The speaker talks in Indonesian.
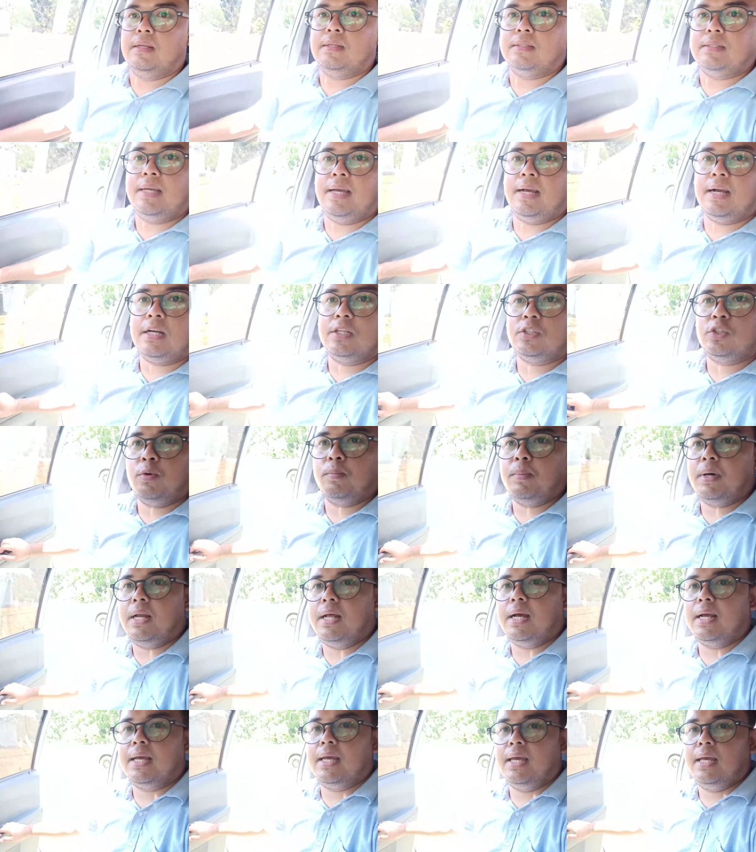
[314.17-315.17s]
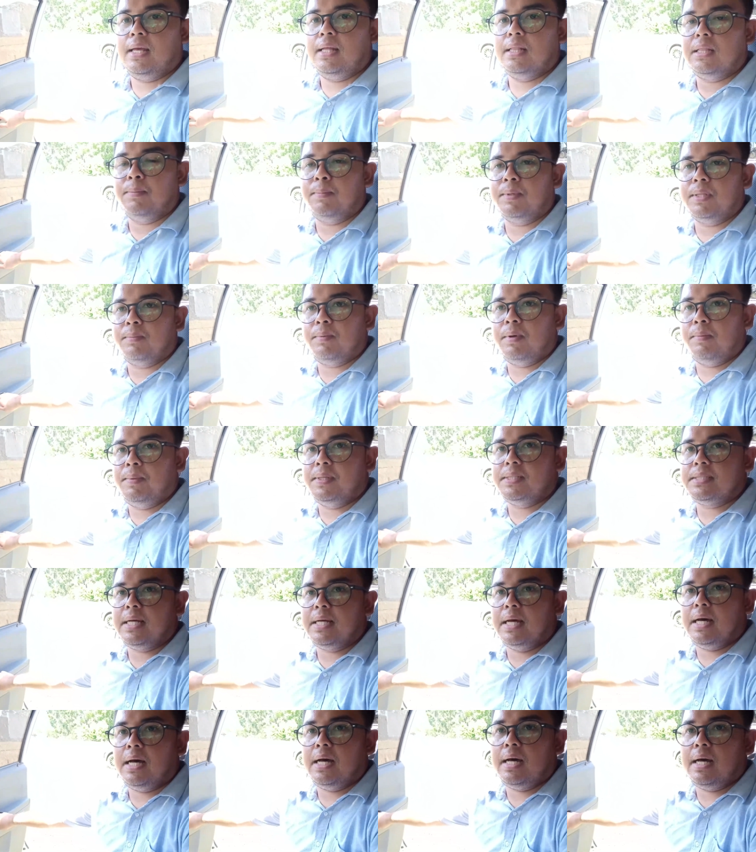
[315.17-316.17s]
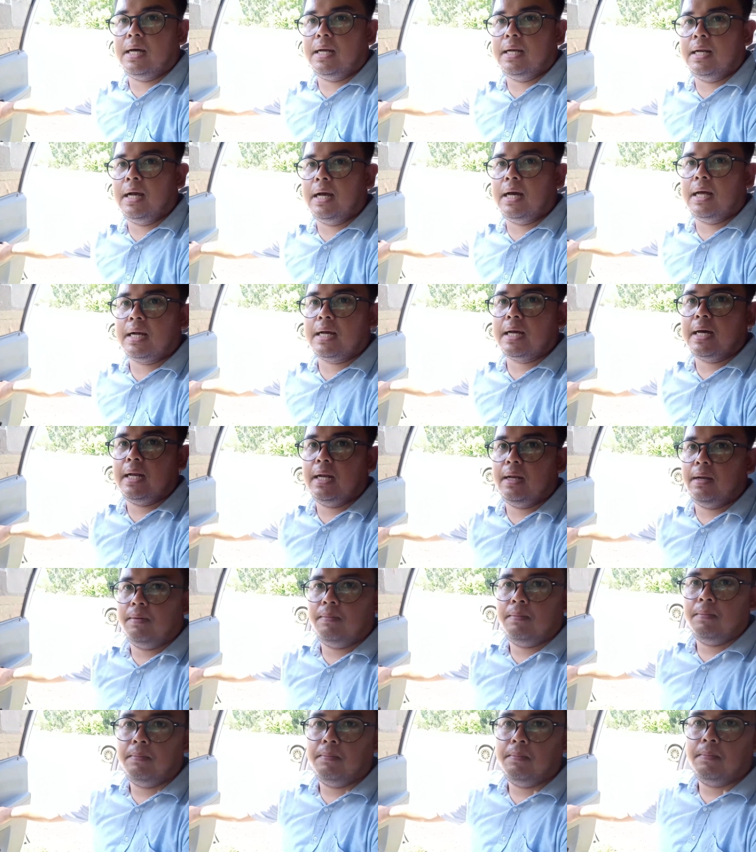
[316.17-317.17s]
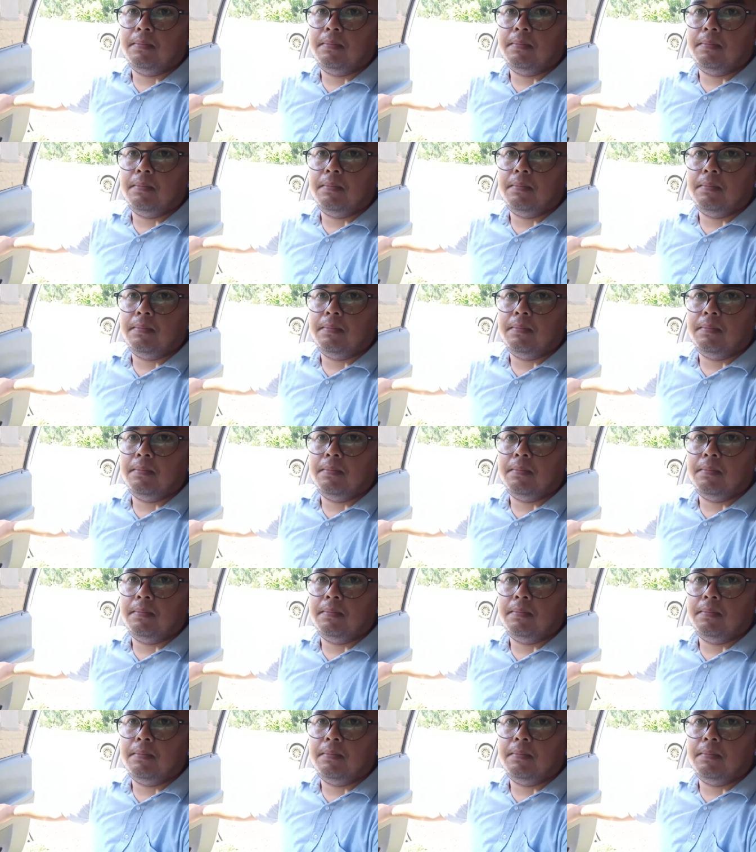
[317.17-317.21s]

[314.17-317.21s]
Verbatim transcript: saya akan coba lagi teman-teman bisa dengarkan